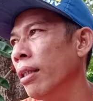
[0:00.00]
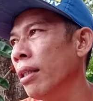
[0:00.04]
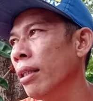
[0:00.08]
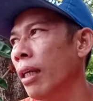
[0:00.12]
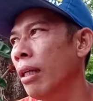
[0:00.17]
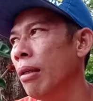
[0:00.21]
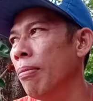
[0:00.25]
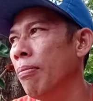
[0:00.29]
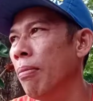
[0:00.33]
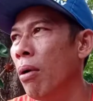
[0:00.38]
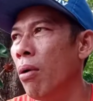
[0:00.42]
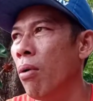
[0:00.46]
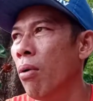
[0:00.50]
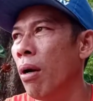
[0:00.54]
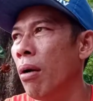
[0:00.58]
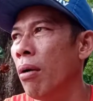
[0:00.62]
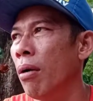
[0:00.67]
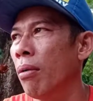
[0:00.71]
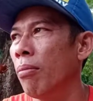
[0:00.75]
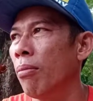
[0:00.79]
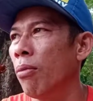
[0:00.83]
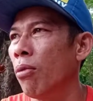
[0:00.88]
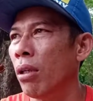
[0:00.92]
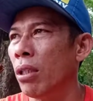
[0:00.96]
alibawa
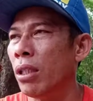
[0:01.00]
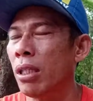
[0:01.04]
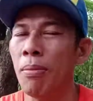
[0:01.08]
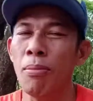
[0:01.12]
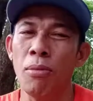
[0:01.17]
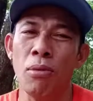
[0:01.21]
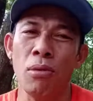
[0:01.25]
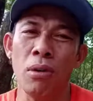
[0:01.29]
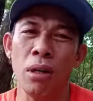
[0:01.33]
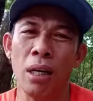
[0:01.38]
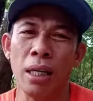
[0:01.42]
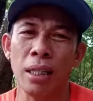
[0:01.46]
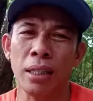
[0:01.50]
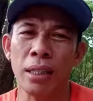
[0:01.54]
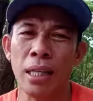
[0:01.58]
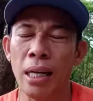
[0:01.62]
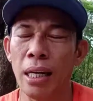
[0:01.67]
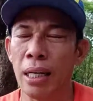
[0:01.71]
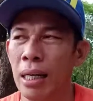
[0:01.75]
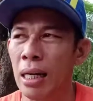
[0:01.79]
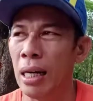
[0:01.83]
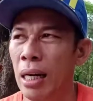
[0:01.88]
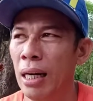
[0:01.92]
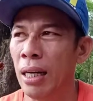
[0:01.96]
mula simula
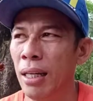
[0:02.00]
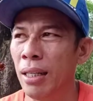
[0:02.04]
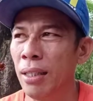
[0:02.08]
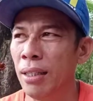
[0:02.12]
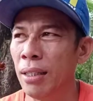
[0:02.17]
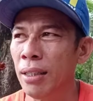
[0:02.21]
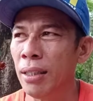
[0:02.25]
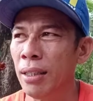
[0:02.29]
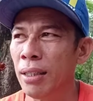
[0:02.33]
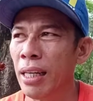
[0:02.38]
talaga